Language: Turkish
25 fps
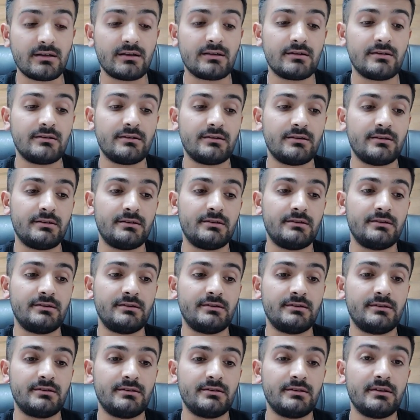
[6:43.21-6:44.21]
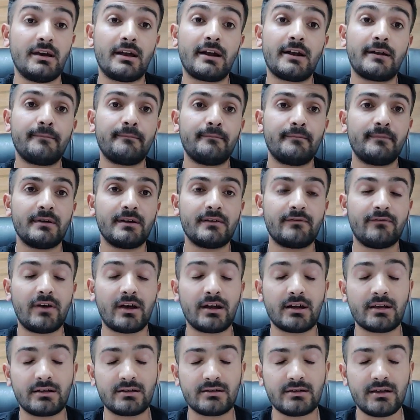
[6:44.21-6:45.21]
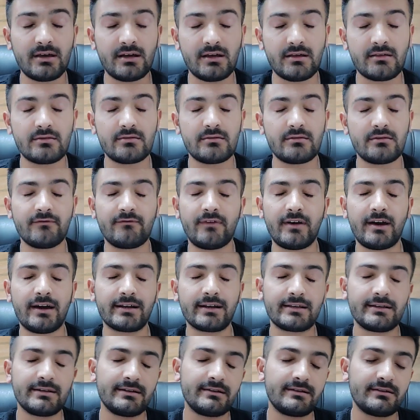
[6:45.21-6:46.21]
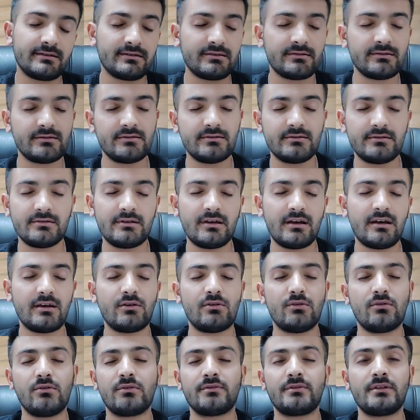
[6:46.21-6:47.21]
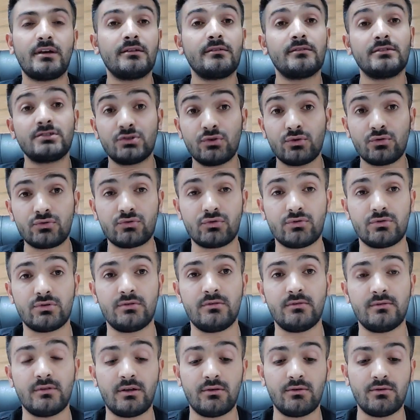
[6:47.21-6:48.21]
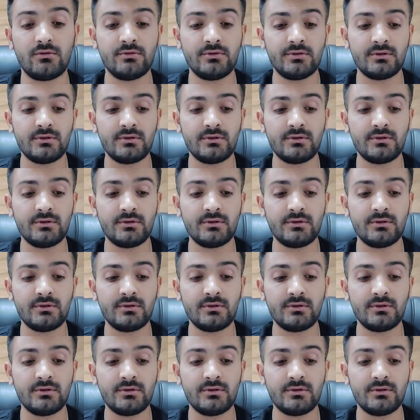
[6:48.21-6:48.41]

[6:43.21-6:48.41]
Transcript: e, yar, farkında farkında olsanız çok çok güzel olur.